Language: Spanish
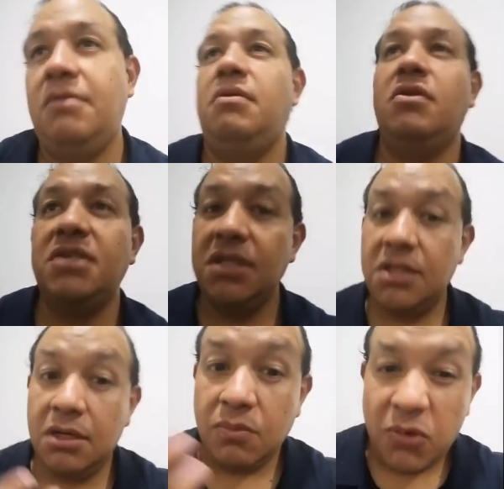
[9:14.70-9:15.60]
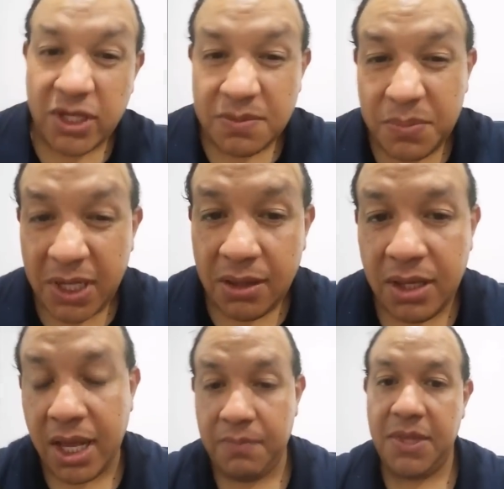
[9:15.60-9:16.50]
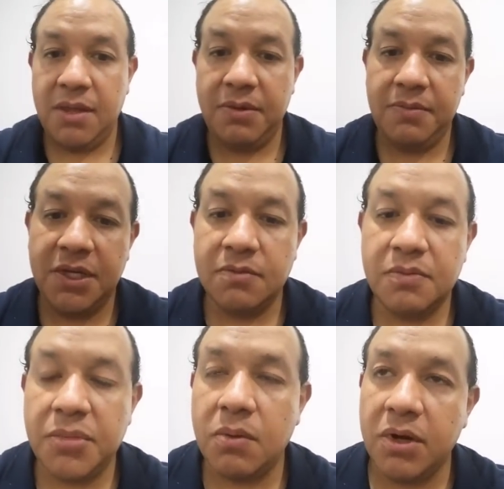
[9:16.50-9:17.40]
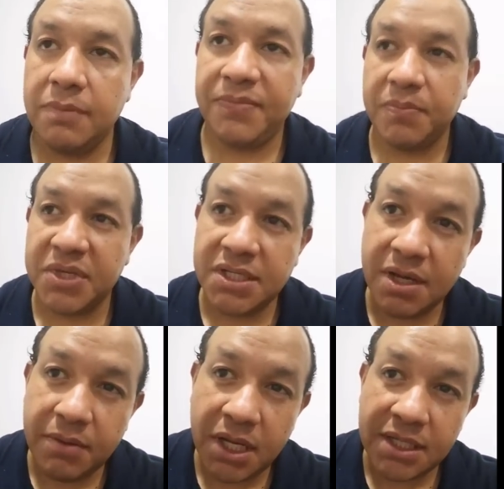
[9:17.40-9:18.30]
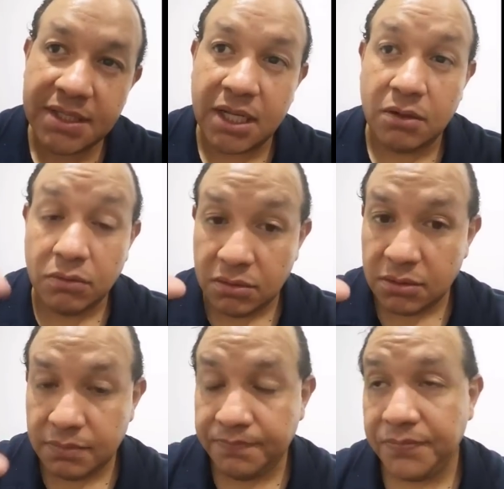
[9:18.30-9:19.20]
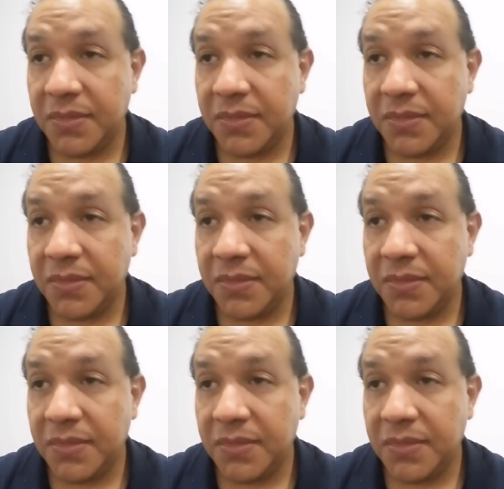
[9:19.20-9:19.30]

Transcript: no sentí como desprenderme de mí mismo, pero bueno, empecé a ver esta luz.